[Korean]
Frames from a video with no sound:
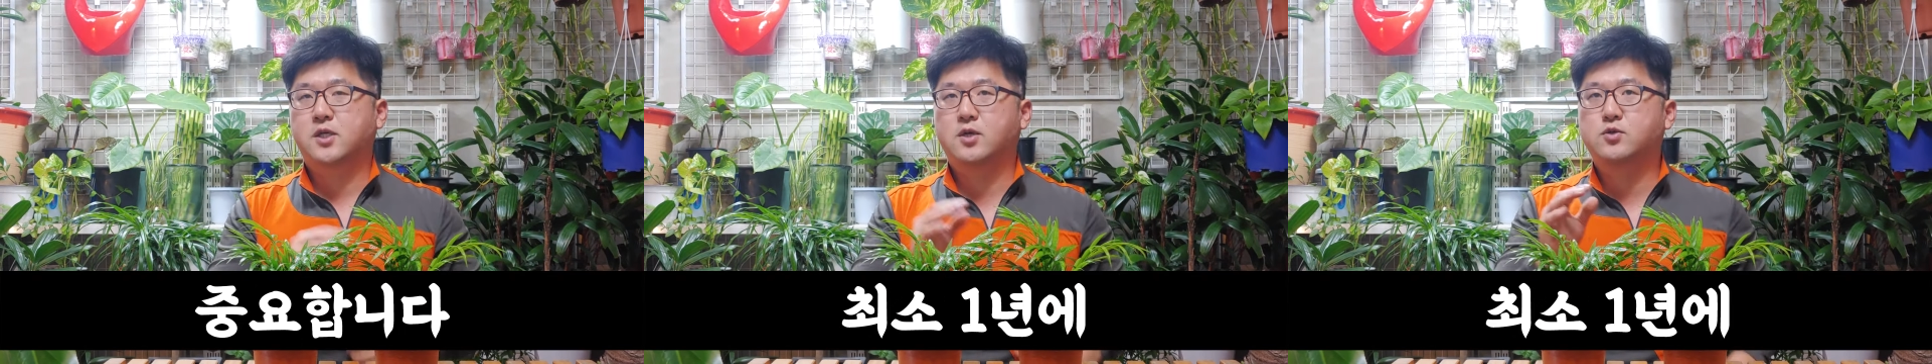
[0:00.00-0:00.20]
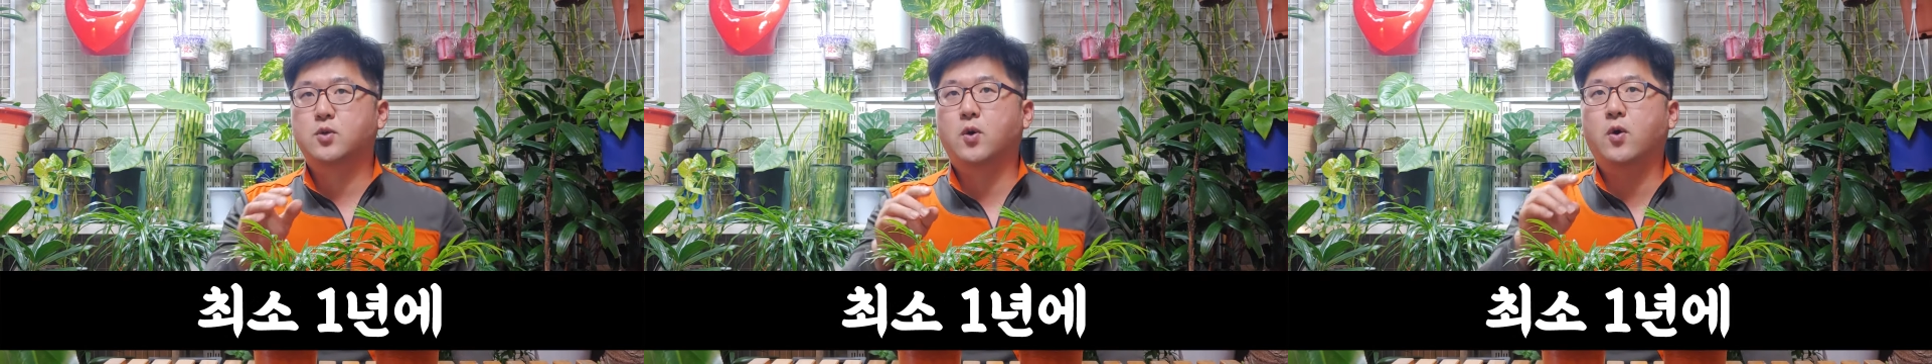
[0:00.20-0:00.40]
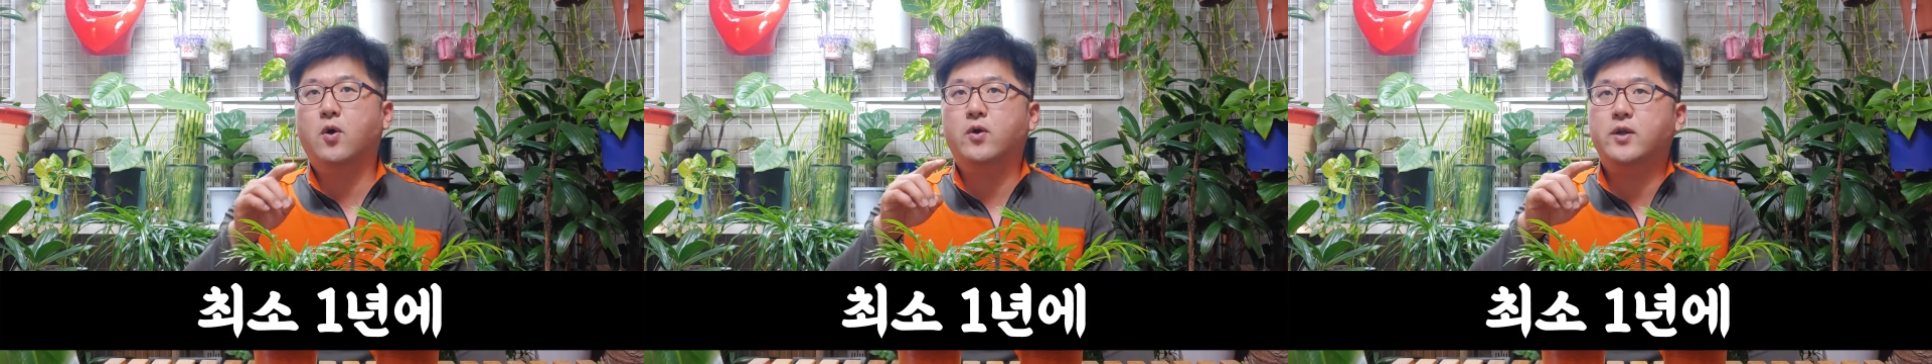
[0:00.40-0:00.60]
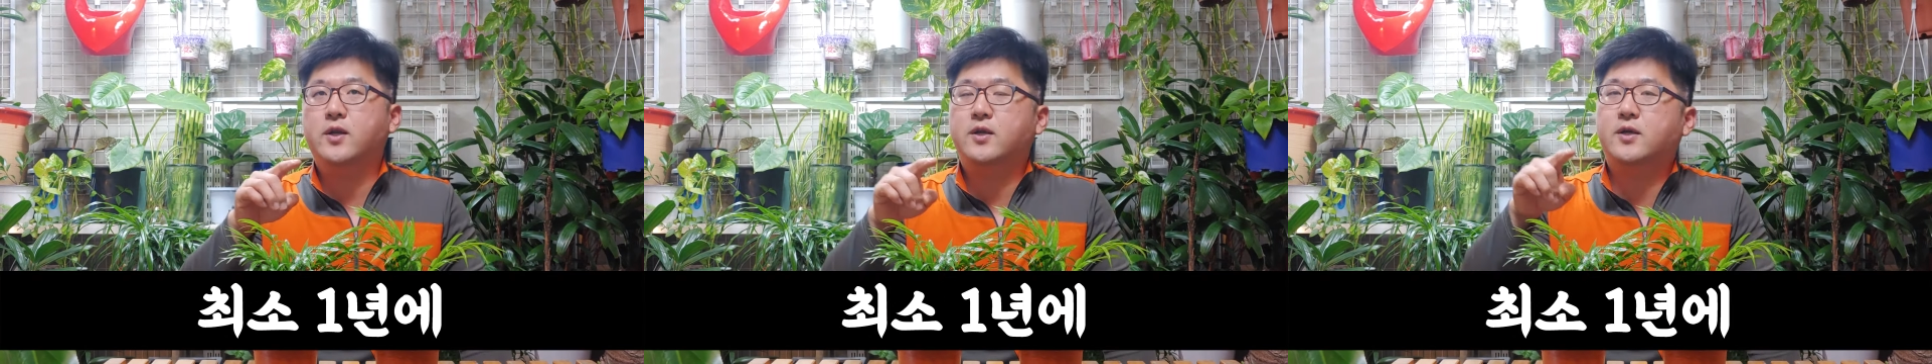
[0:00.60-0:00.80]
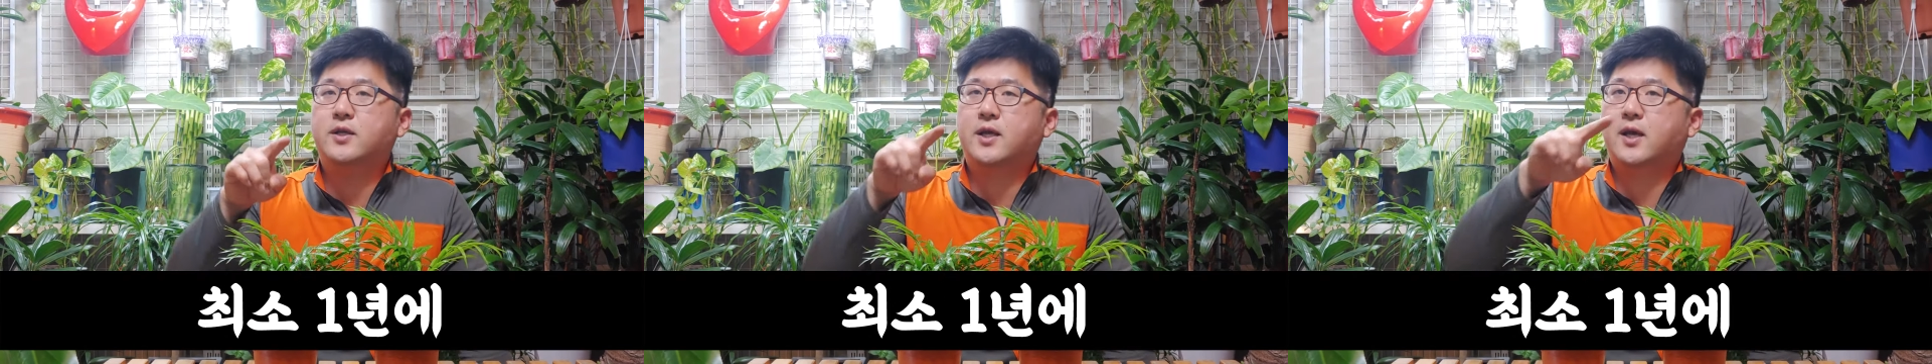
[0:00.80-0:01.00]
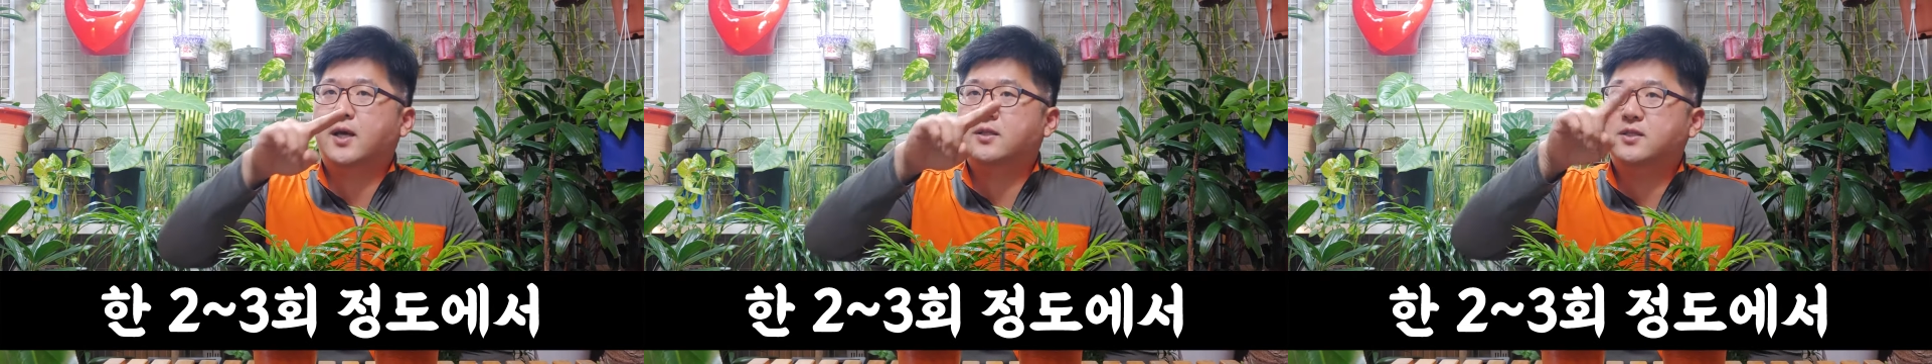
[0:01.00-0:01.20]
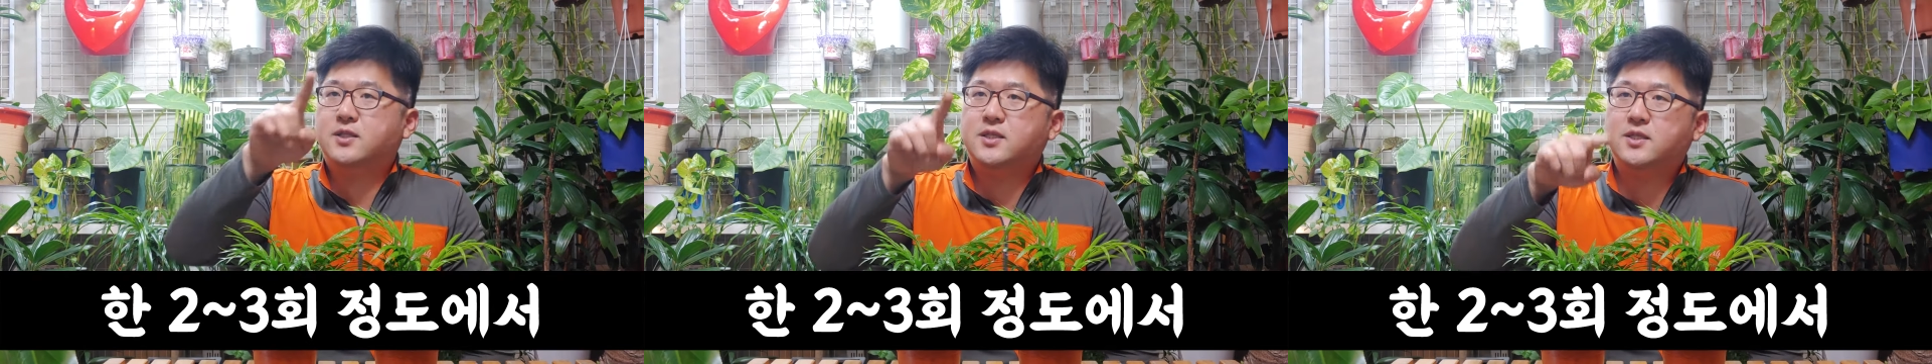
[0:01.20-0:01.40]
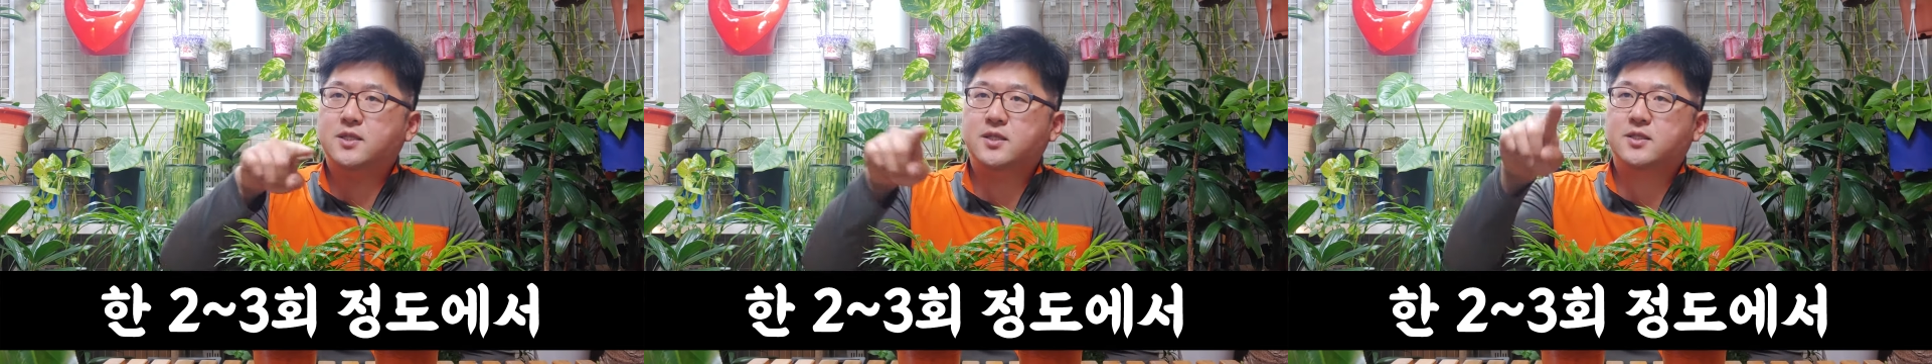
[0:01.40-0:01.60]
최소 일 년에 한
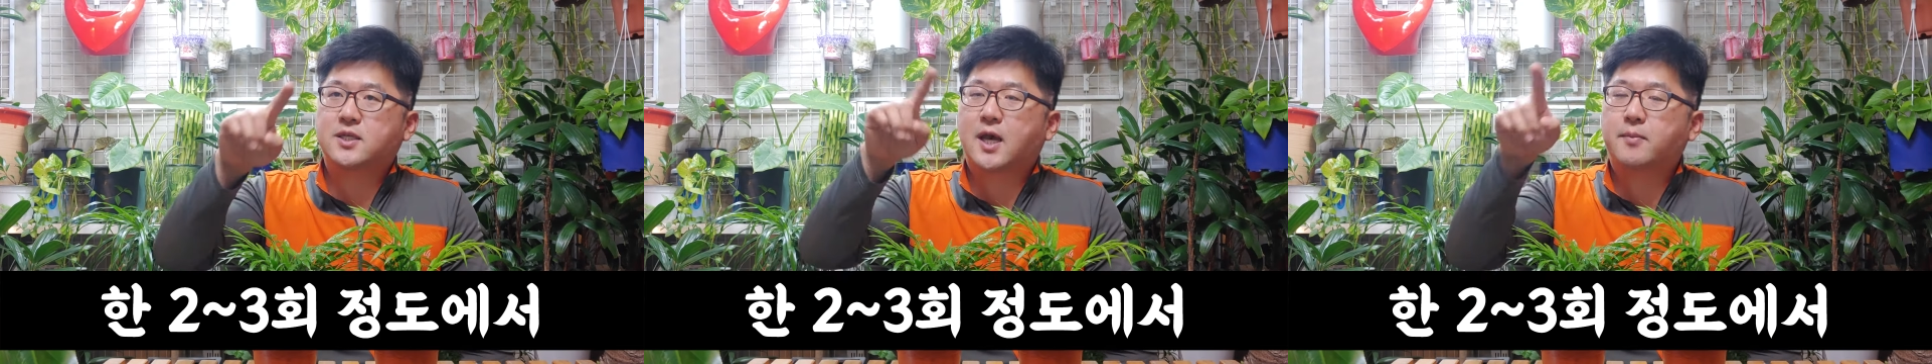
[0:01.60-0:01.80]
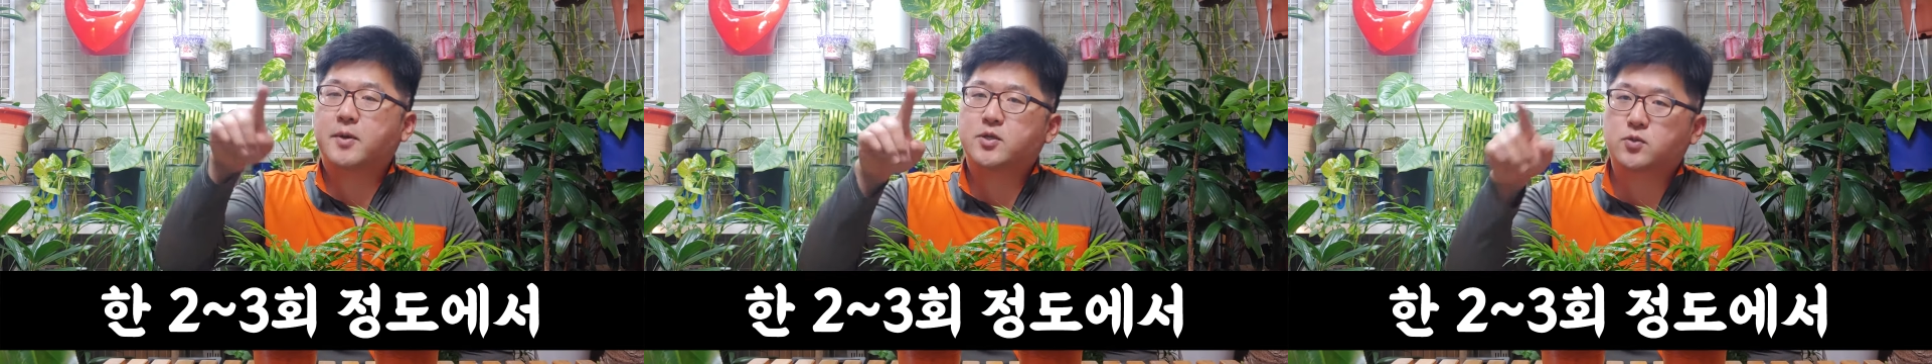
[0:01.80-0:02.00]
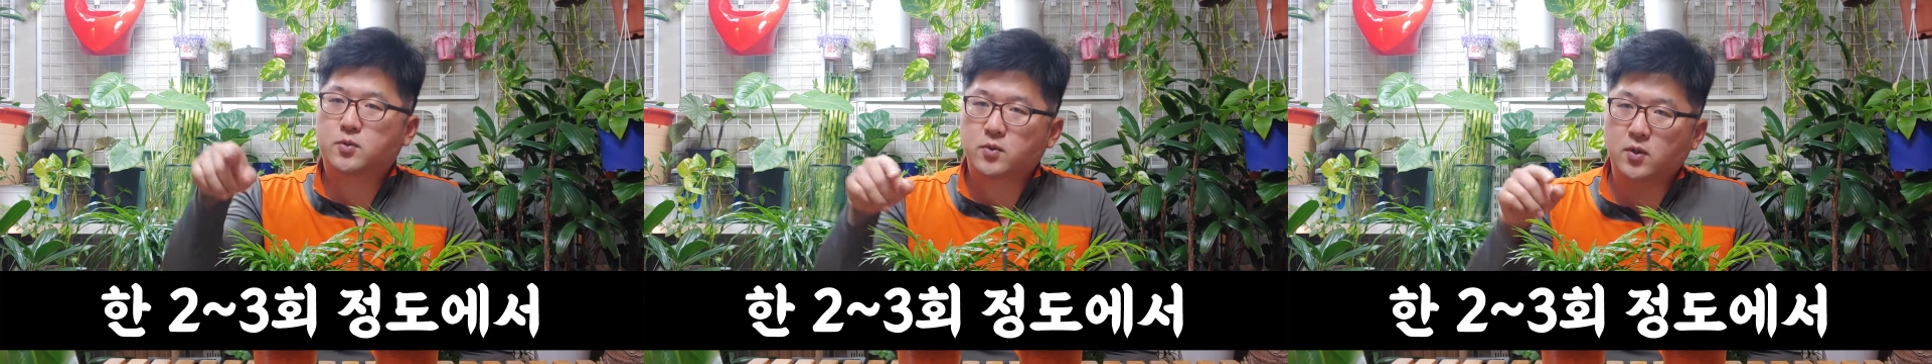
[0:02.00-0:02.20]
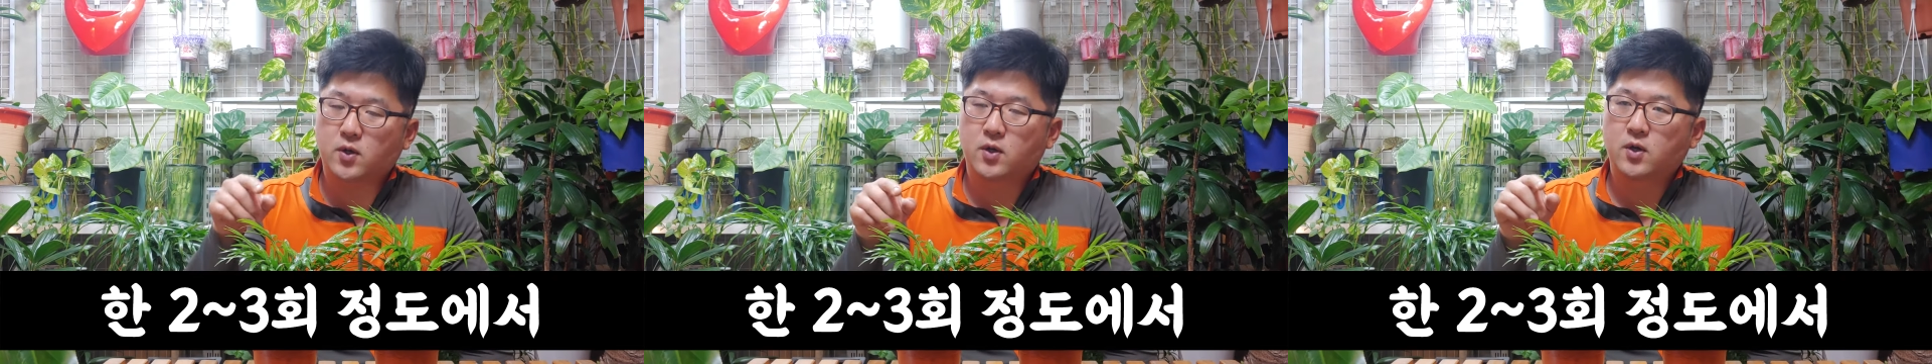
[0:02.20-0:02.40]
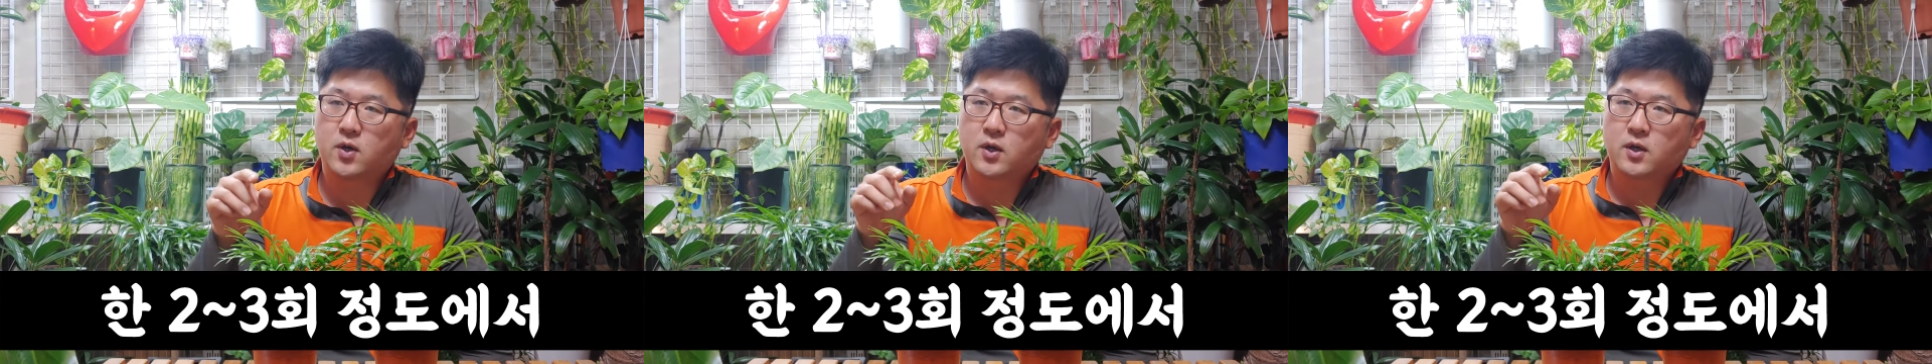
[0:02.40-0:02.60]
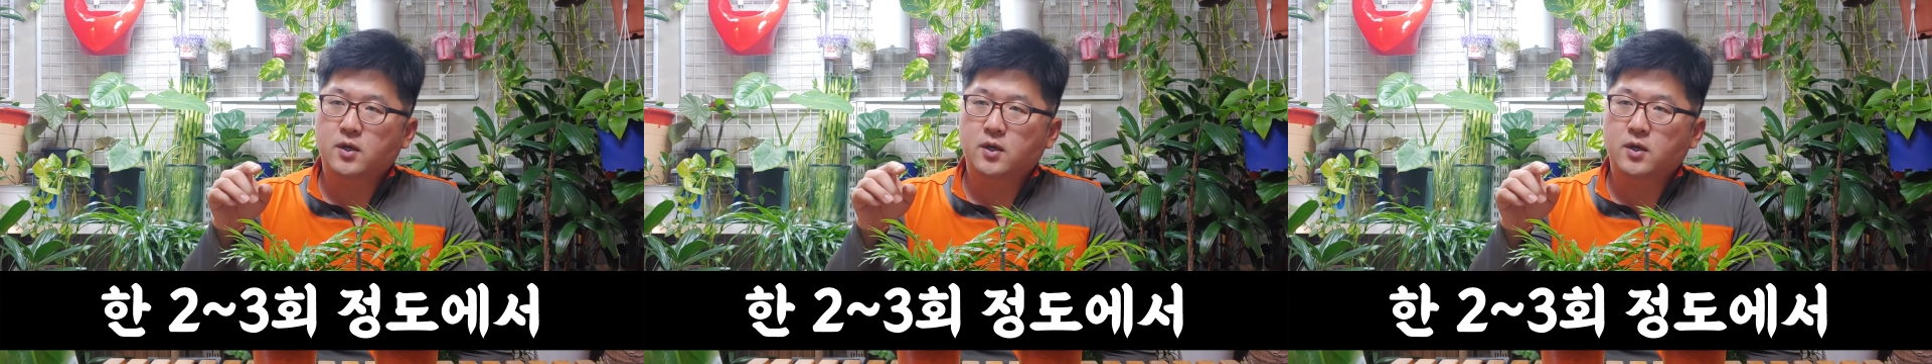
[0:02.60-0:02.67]
이, 삼 회 정도,